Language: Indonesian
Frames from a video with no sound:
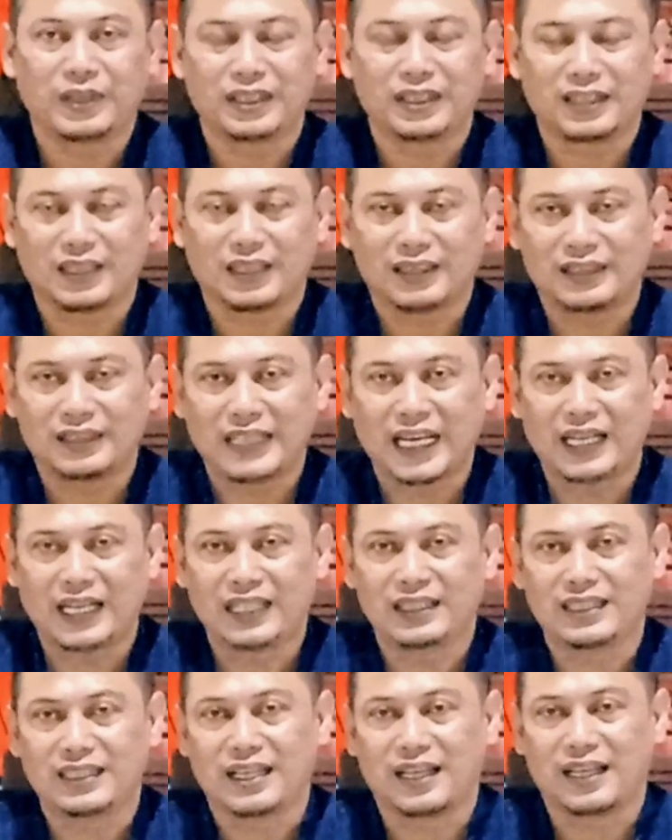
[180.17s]
diberikan
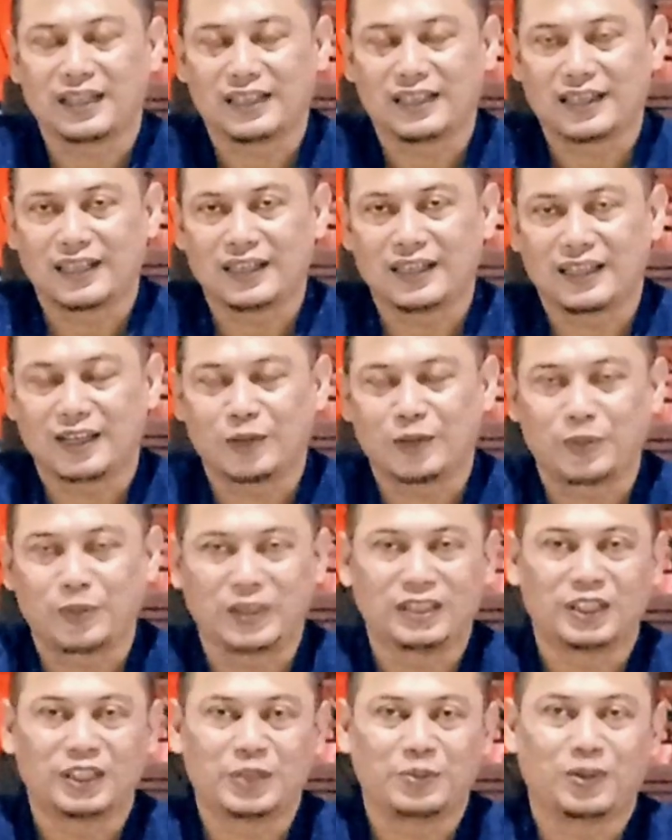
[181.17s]
tekniknya ya. Kalau
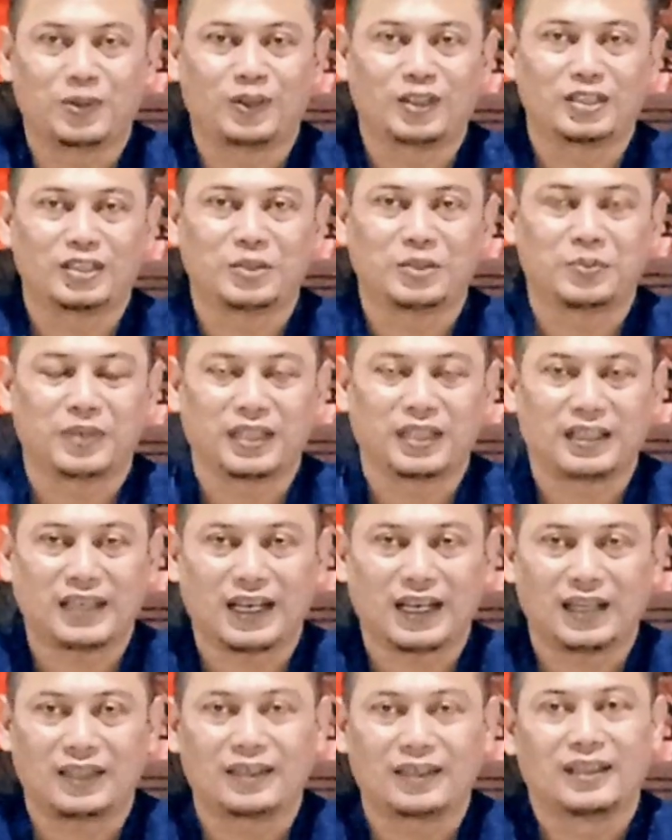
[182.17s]
belajar hipnotis
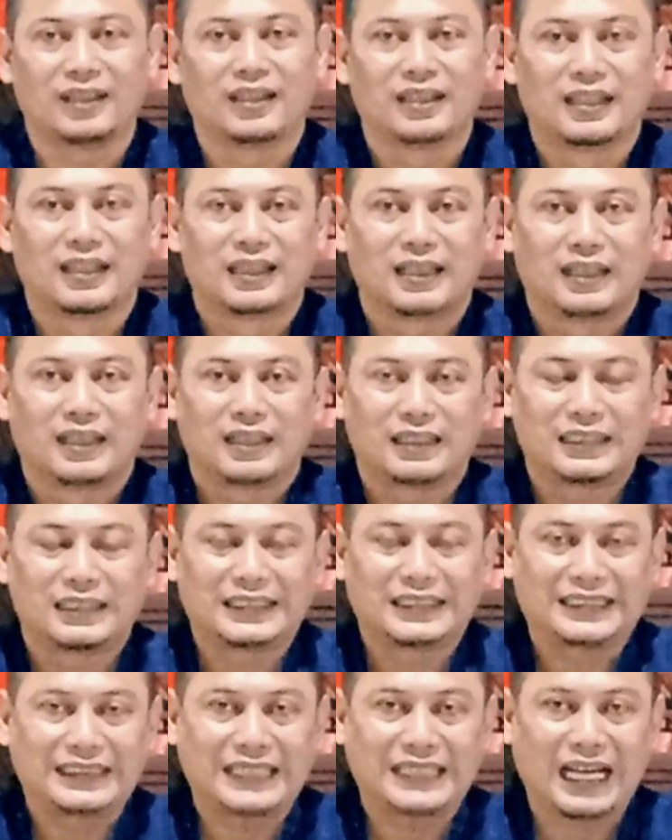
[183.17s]
diberikan
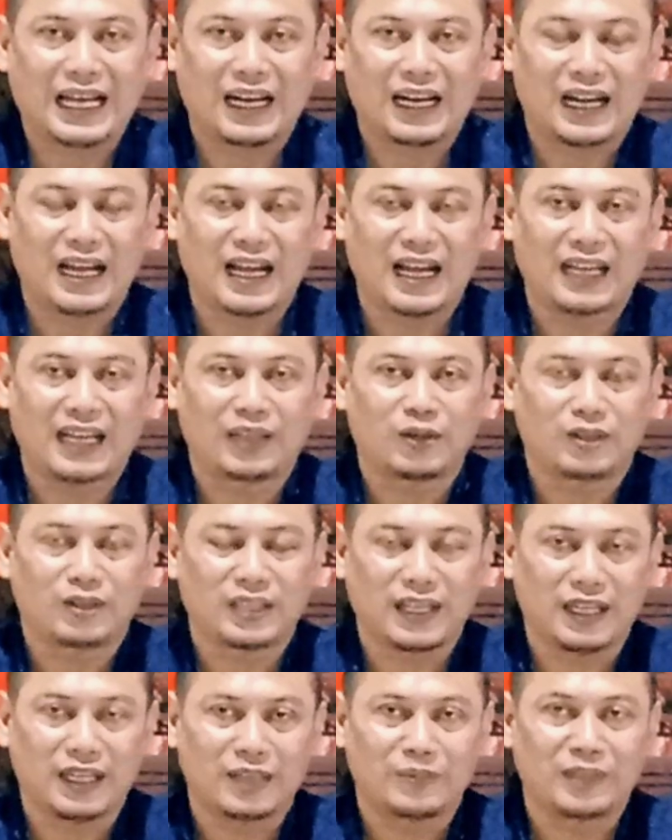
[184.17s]
cara
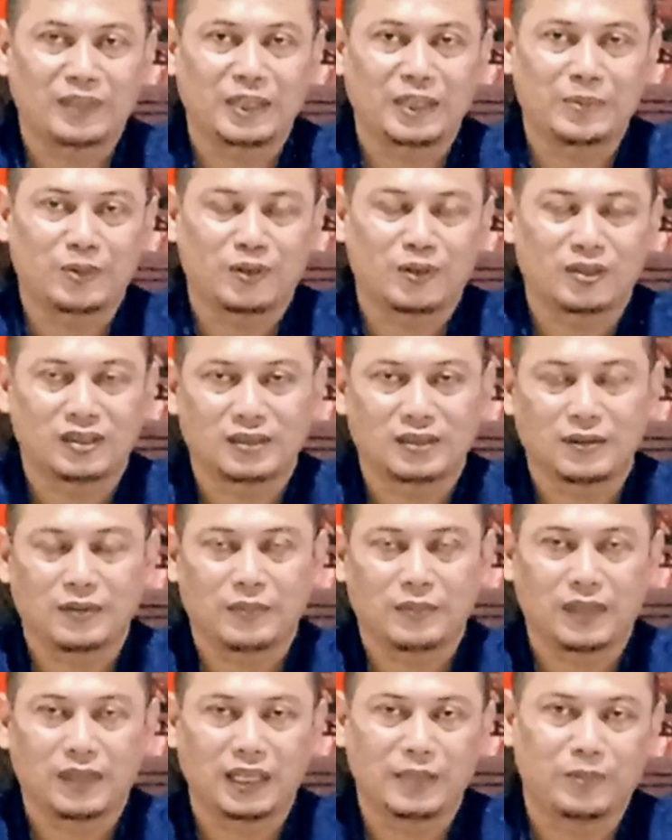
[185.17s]
atau teknik menghipnotis,
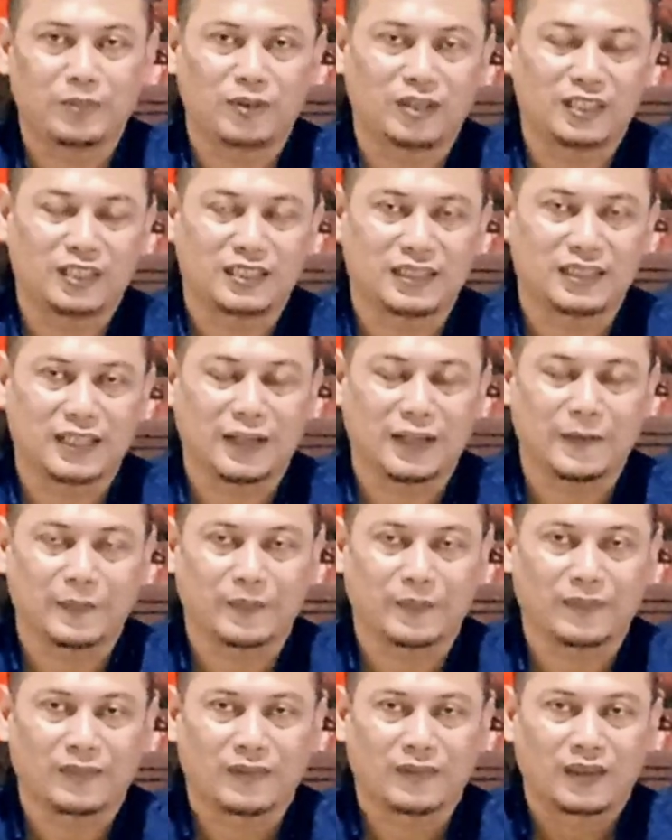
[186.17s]
menghipnotisnya.
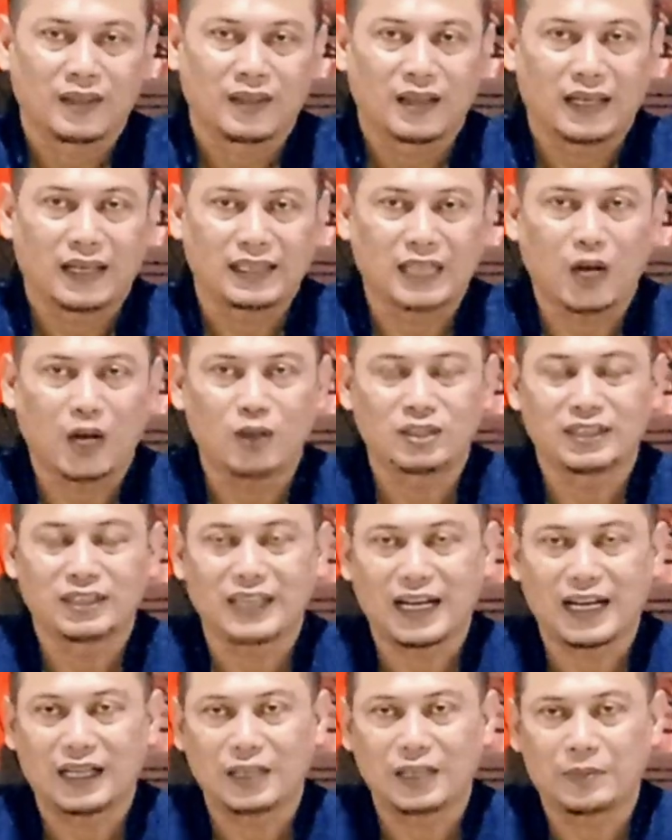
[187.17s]
Tahu
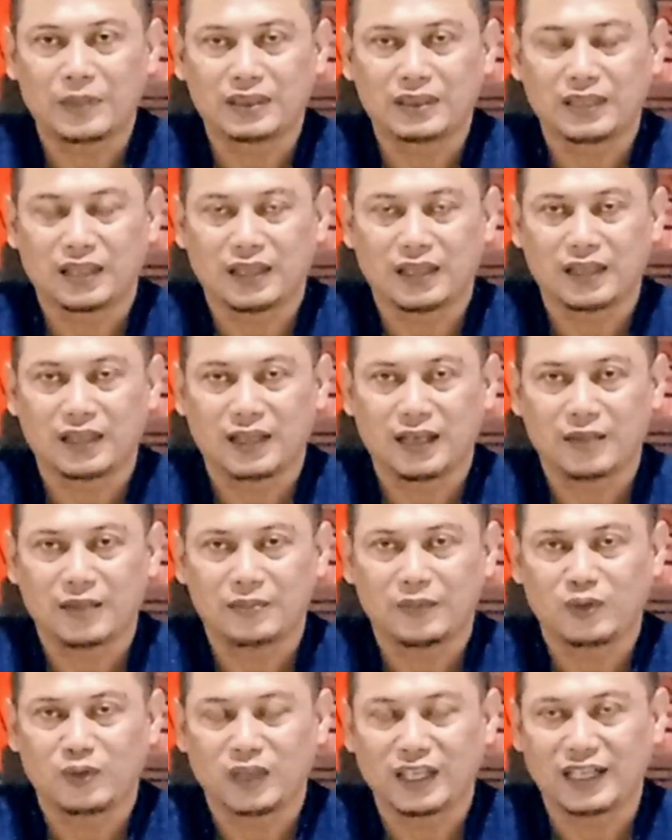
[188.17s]
jika Anda belajar
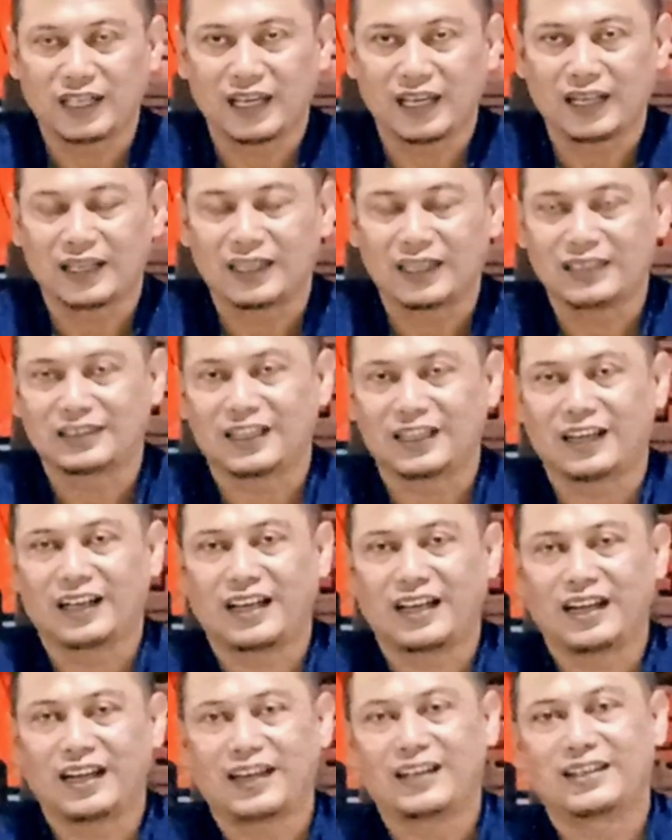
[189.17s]
gendam, mungkin Anda di
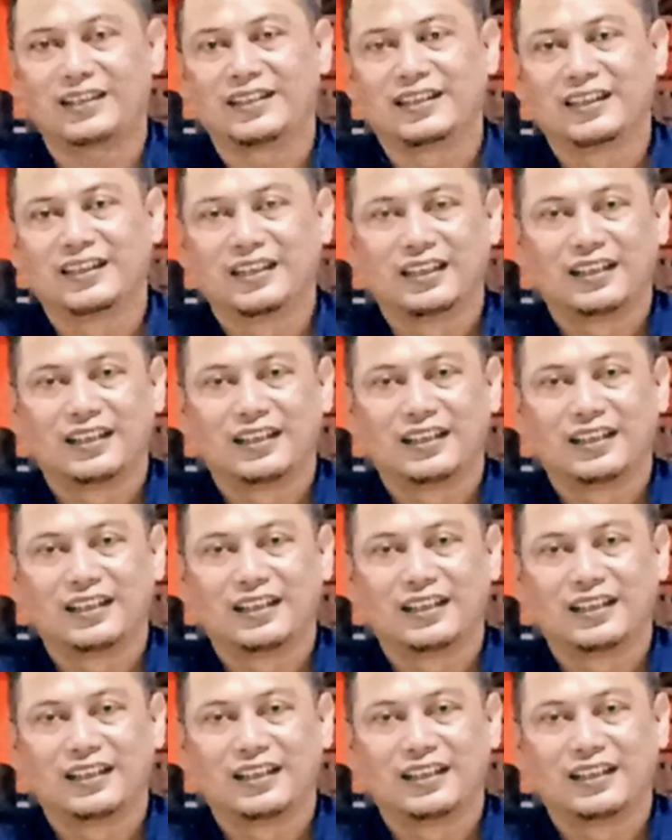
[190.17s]
sana